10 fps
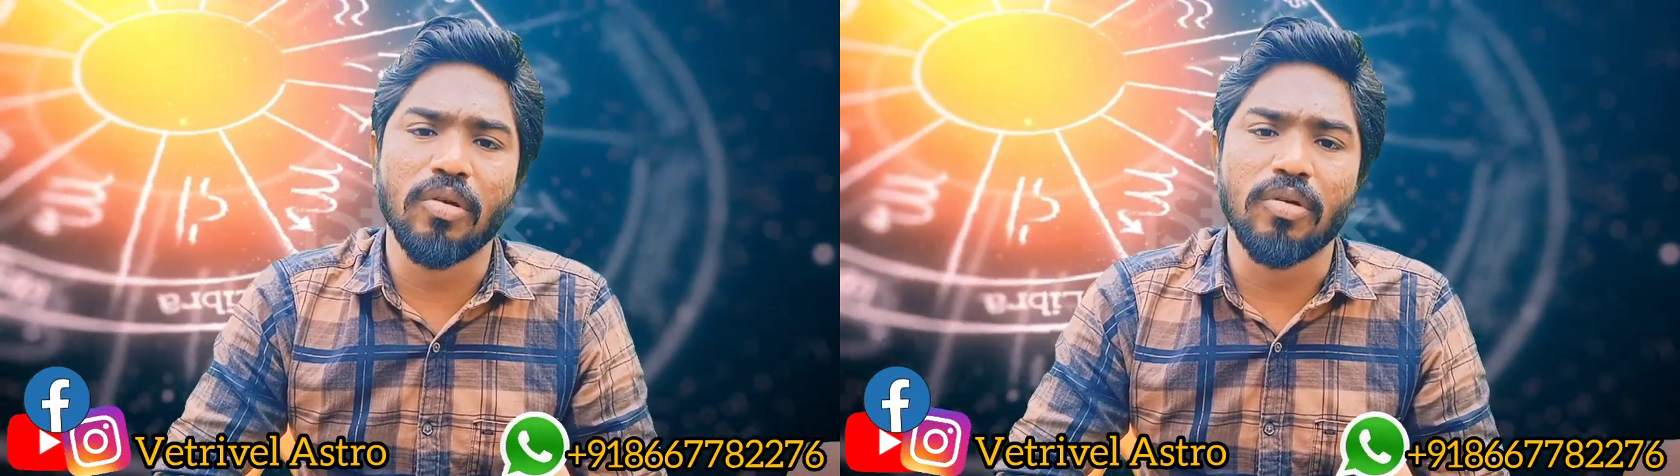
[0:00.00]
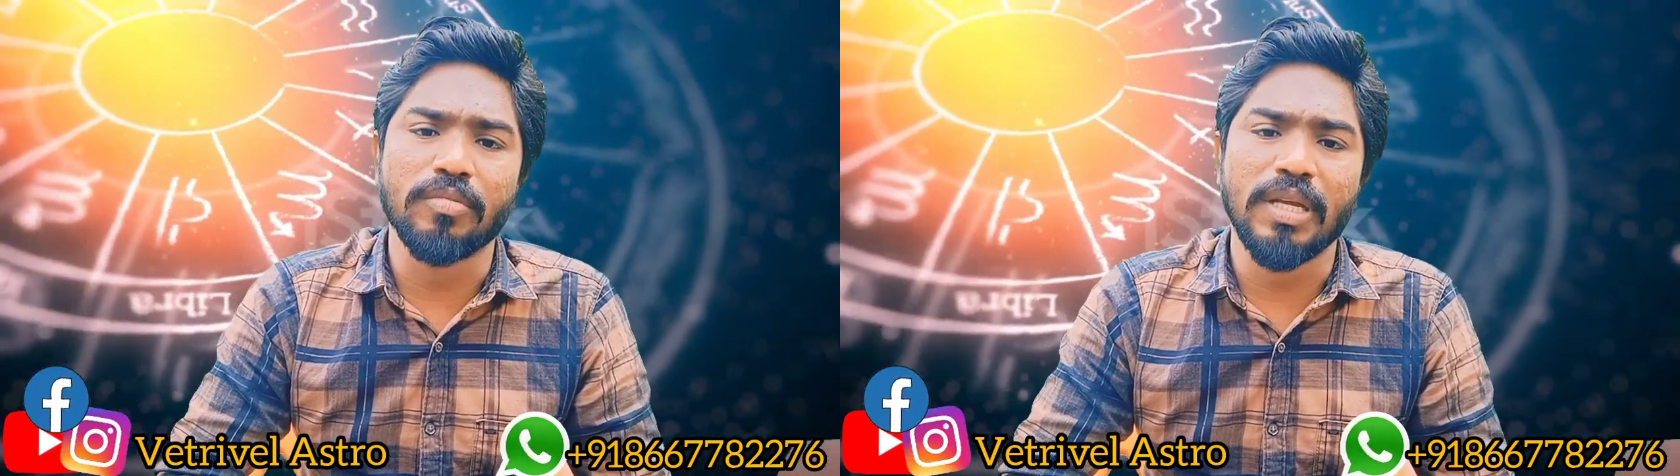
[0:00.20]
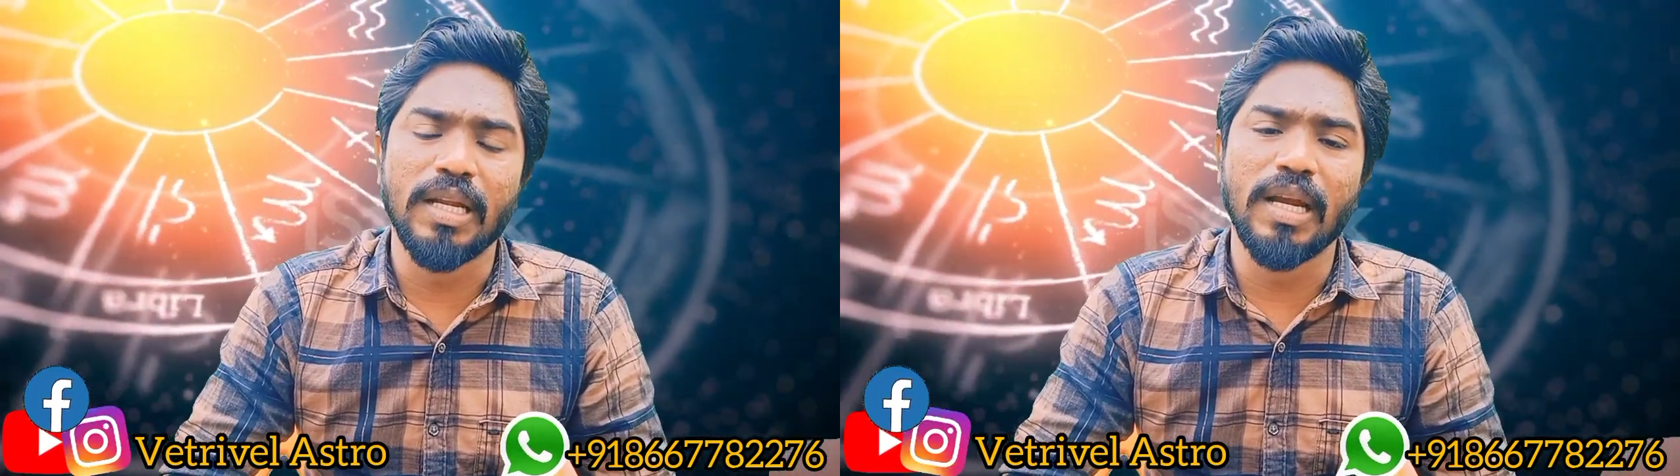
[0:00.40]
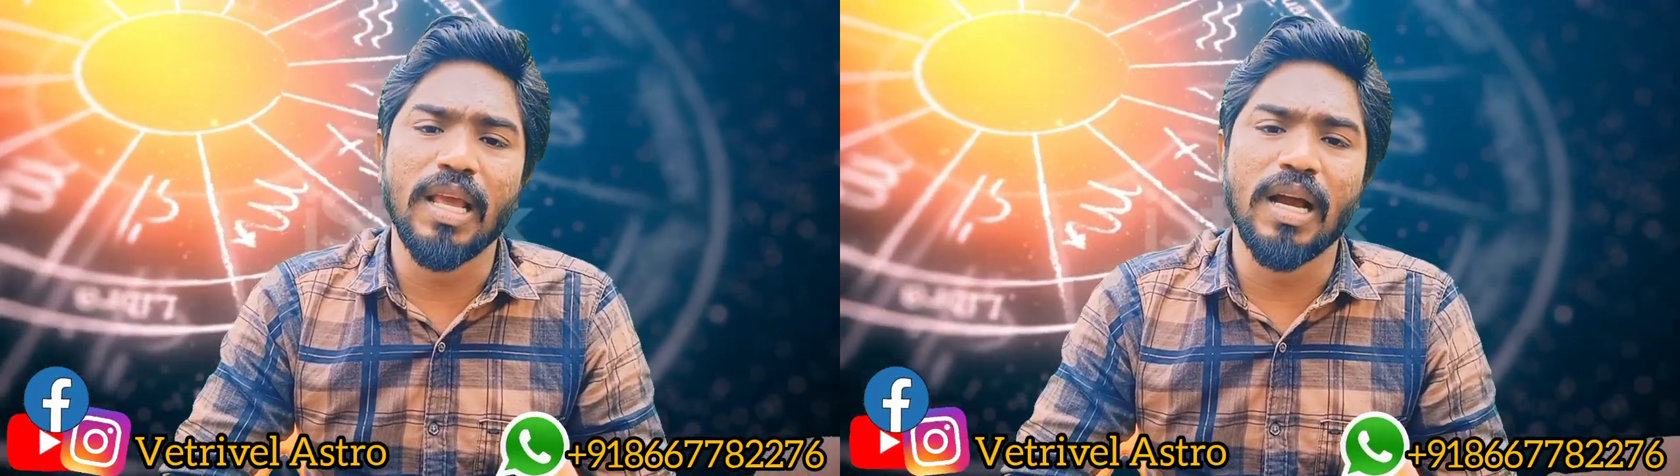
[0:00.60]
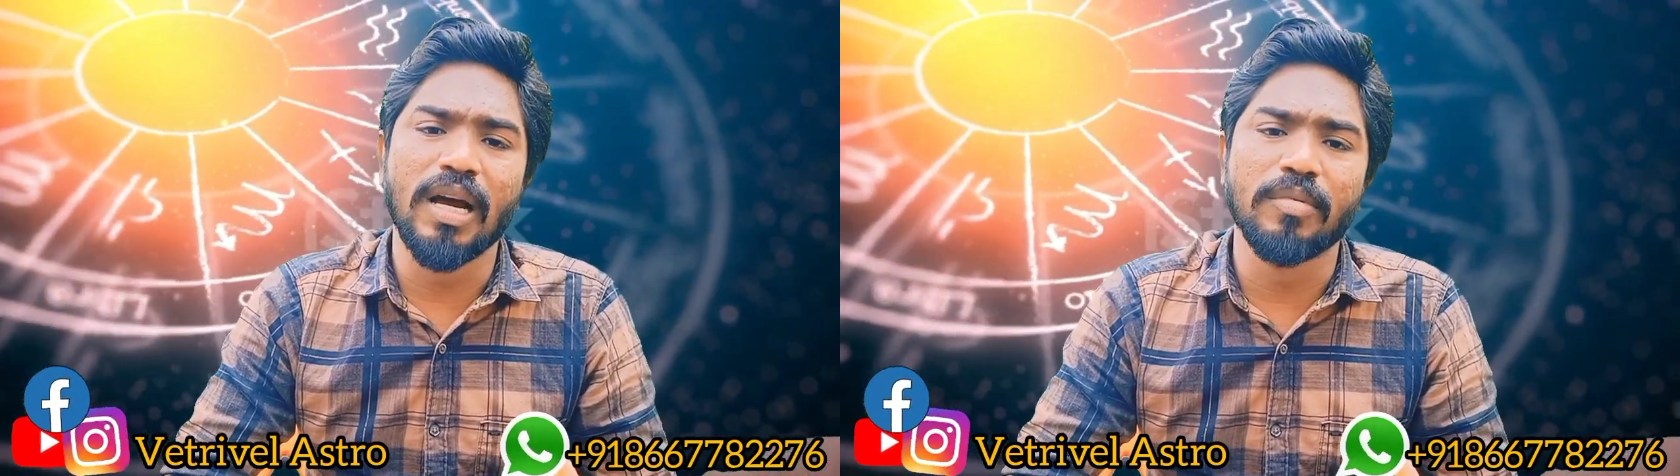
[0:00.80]
யோகம்
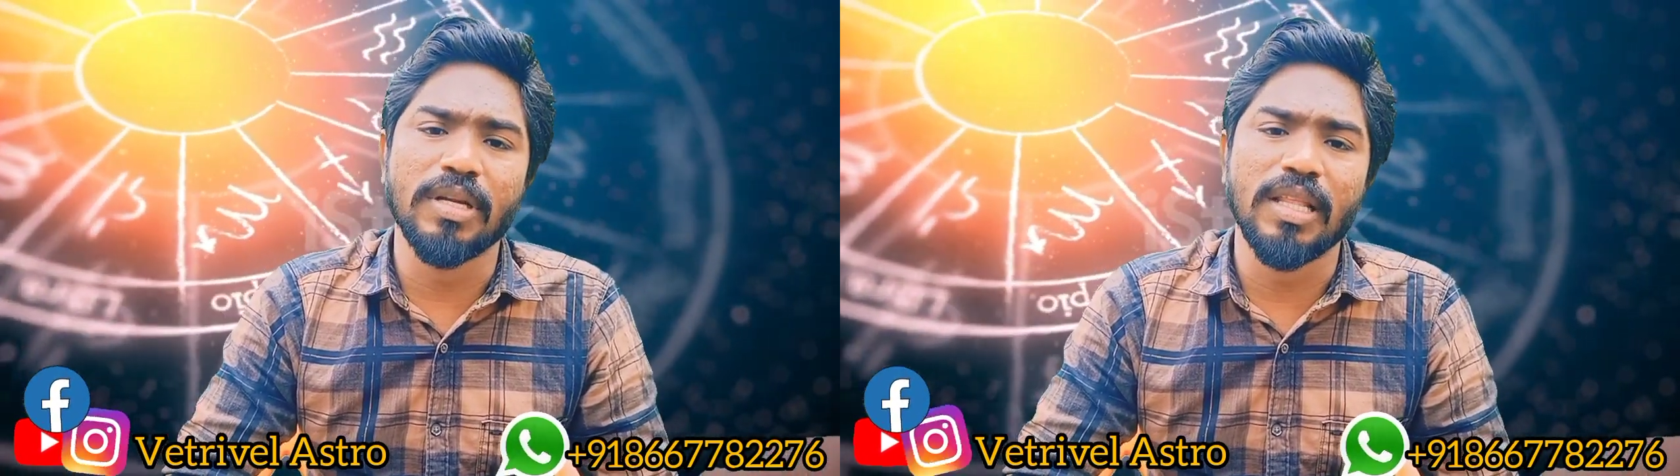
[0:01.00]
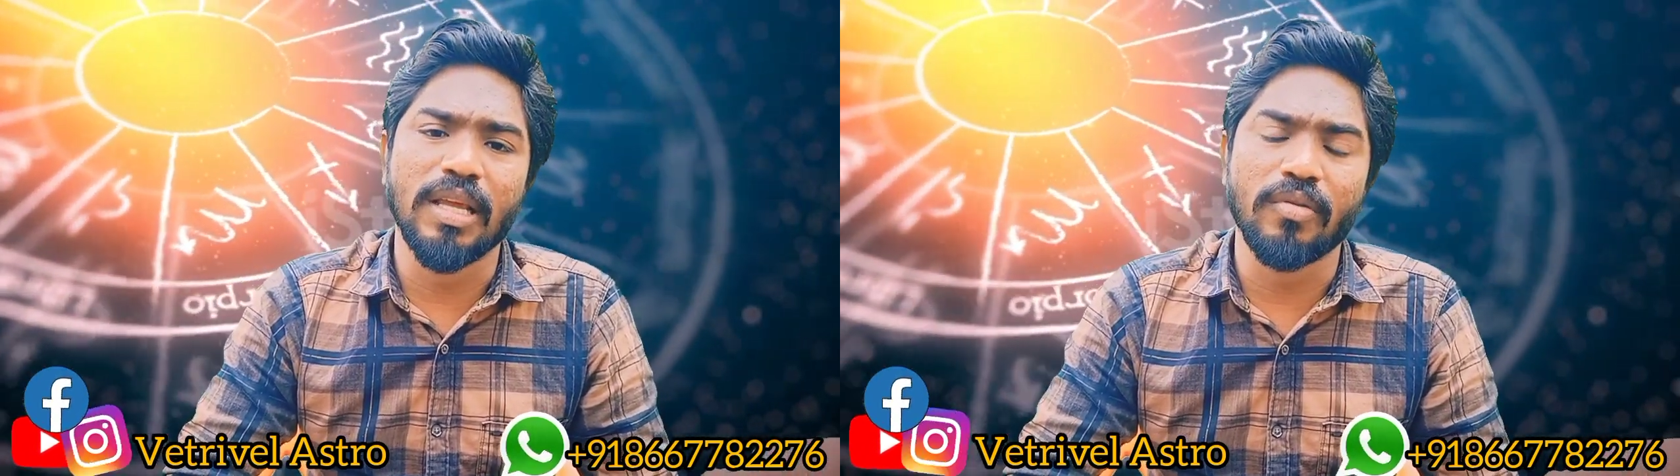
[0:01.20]
நேரடியாக அமர்ந்த